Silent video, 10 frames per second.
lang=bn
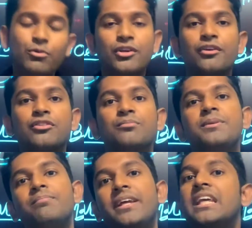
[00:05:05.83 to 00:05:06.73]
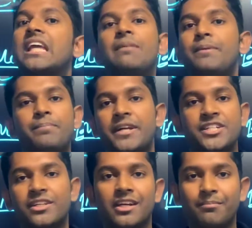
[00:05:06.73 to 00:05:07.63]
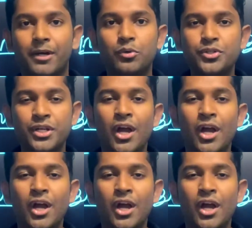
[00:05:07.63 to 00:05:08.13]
মনে করো তুমি মেডিকেল প্রিপারেশনের মানুষ